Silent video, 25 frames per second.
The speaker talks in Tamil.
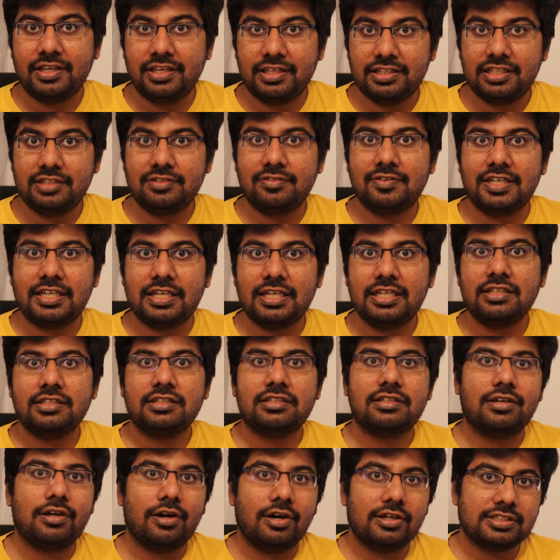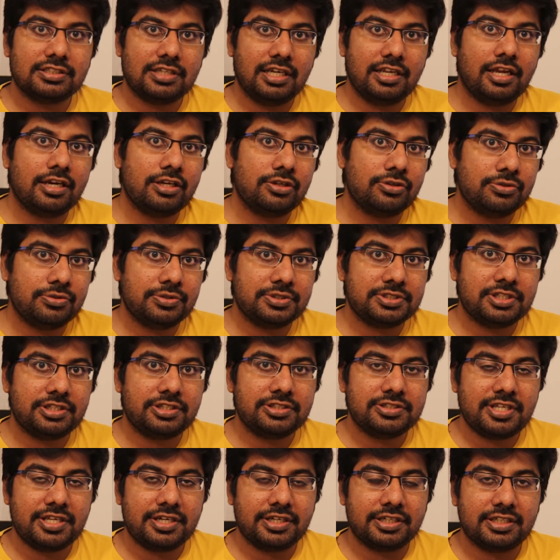இதை விட காஸ்ட்லியான
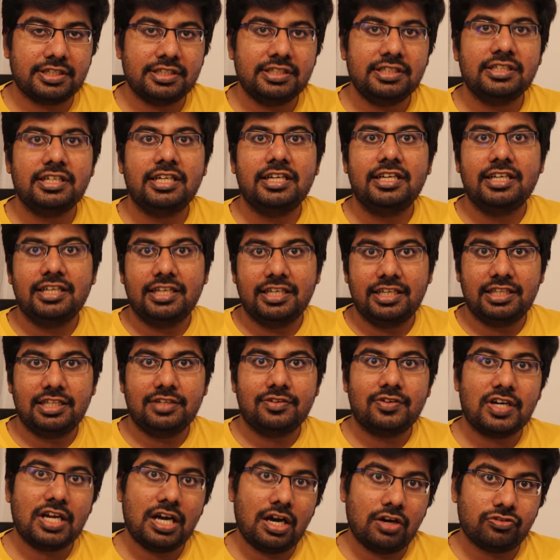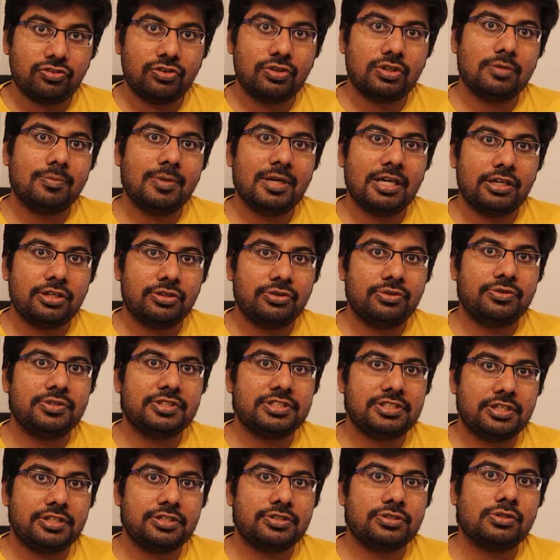யூனிவர்சிட்டிஸும் இருக்குது இதை விட அஃபோர்டபுளான
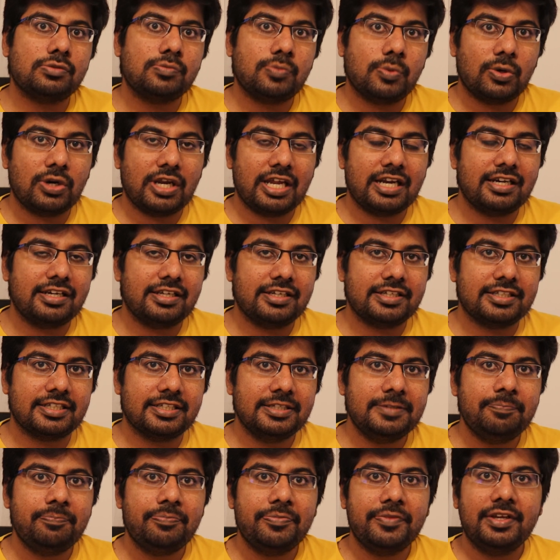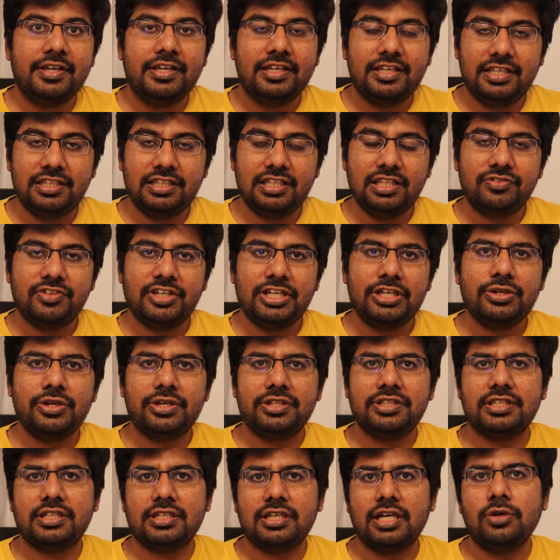யூனிவர்சிட்டிஸும் போலாண்டில் இருக்குது இந்த வீடியோ
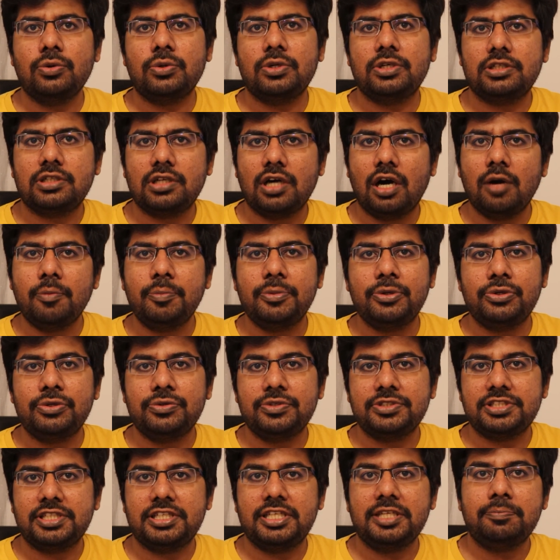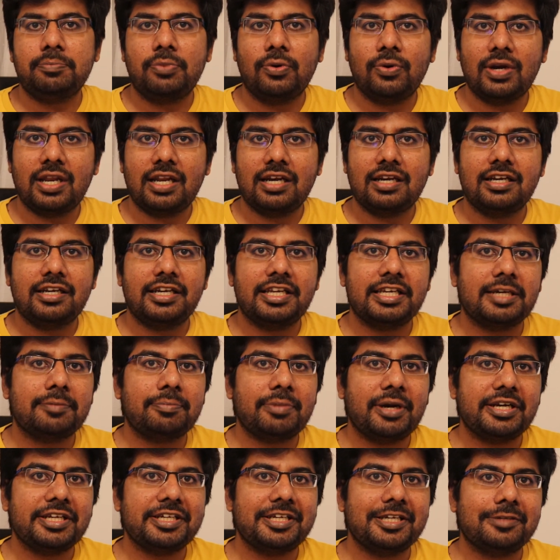எதுக்குன்னா ஒரு டாப் யூனிவர்சிட்டி போலாண்டில்
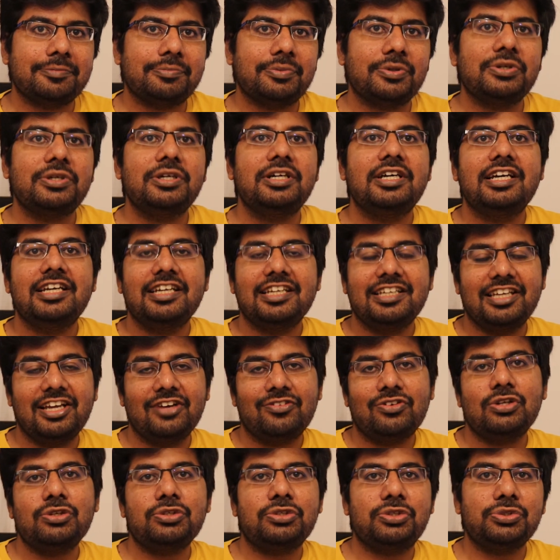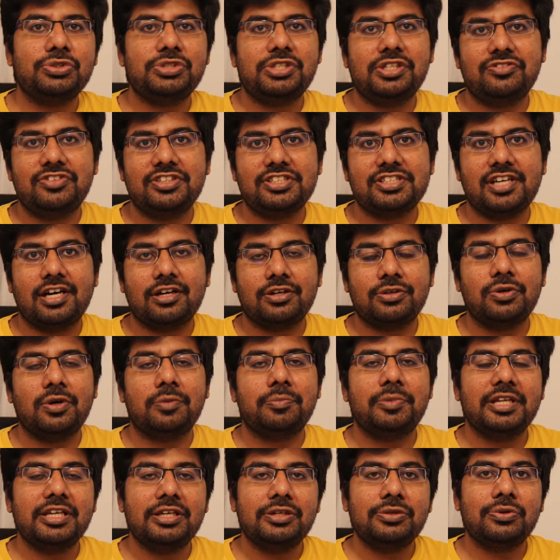நீங்கள் படிக்கிறப்போ எவ்வளோ டியூஷன் ஃபீஸ் ஆகும்
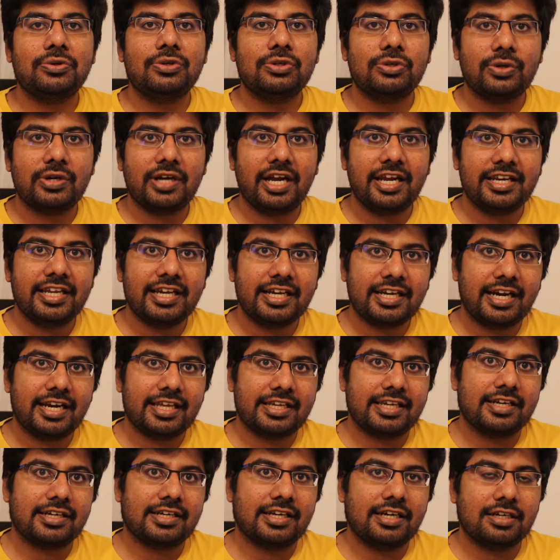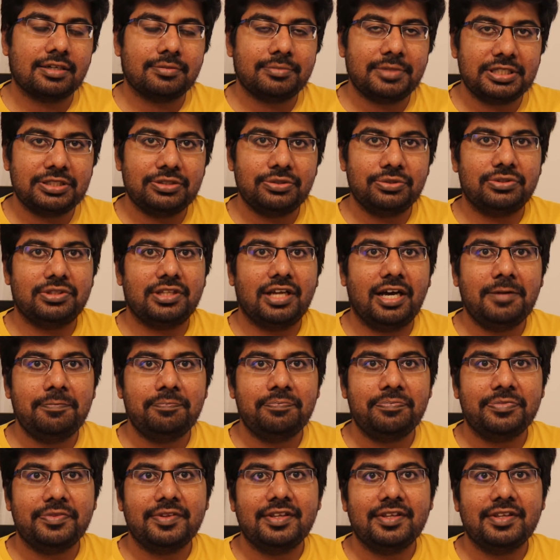அப்படின்னு உங்களுக்கு ஒரு ஐடியா கிடைக்கிறக்காக மட்டும்தான்